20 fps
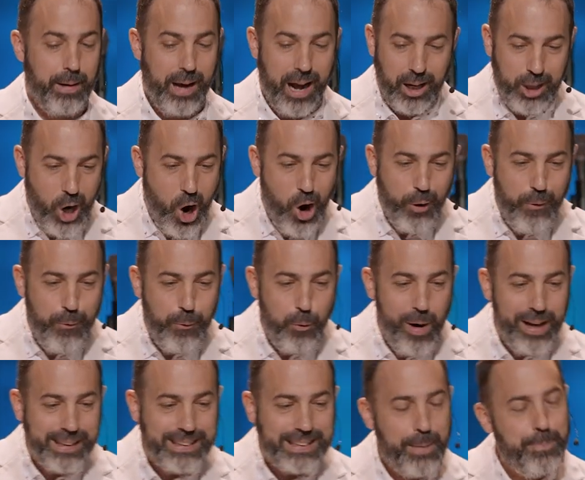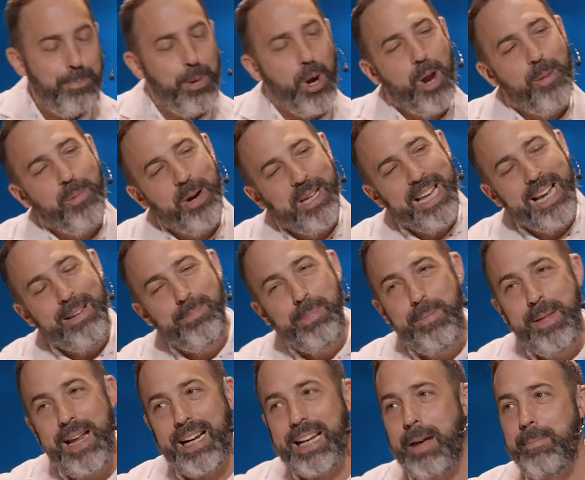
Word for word: Encore une fois, ce n'est pas le modèle biblique.